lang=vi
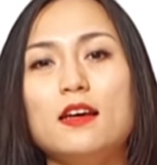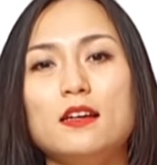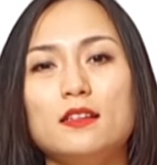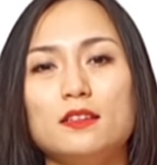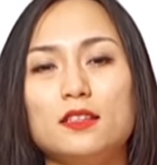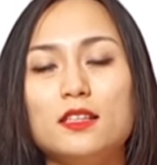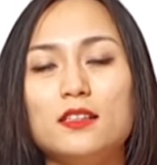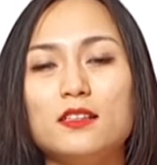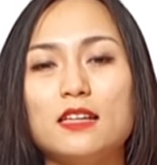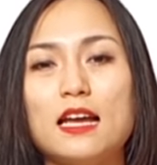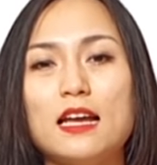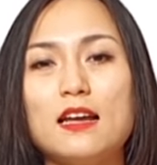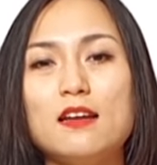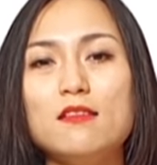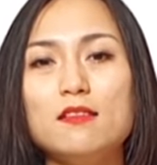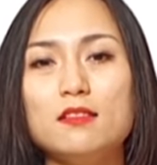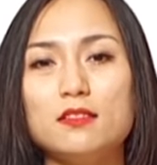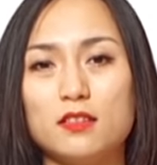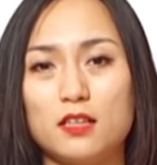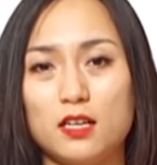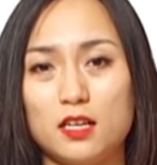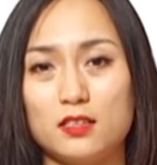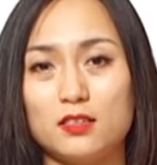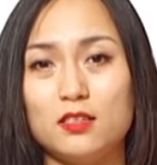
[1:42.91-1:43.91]
từng đấy
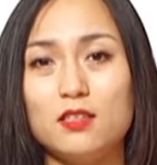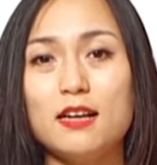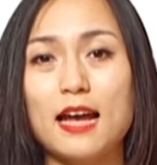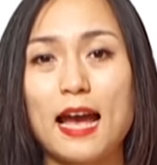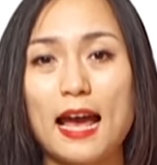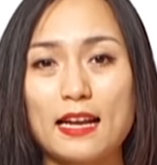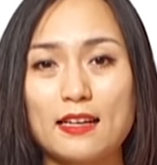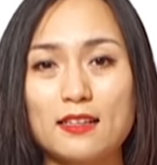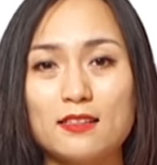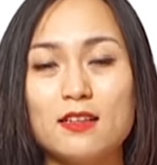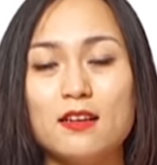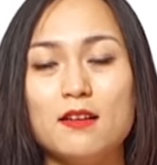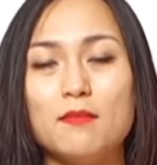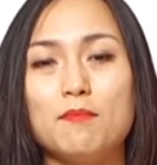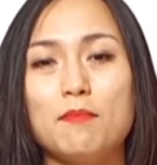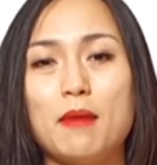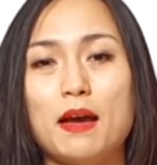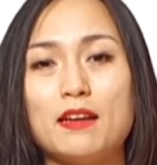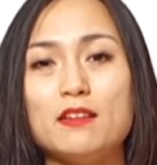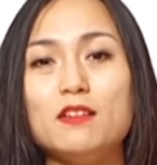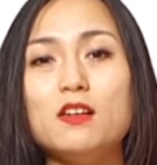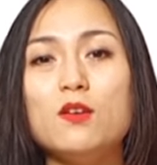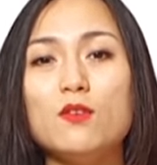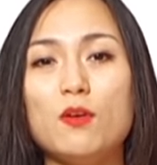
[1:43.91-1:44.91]
lượng ờ, thức ăn
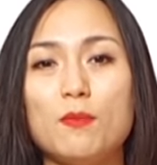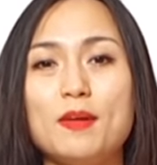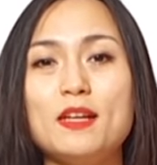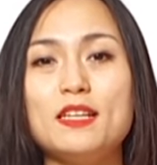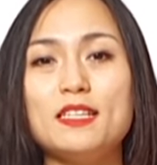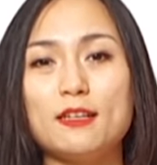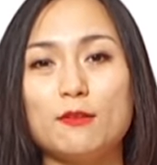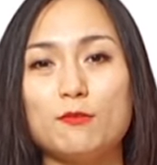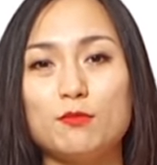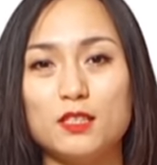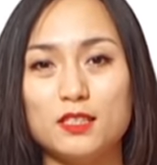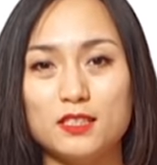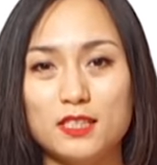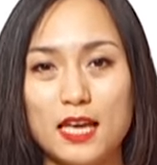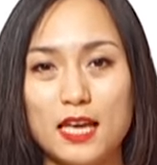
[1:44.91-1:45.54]
mà đưa vào bên trong cơ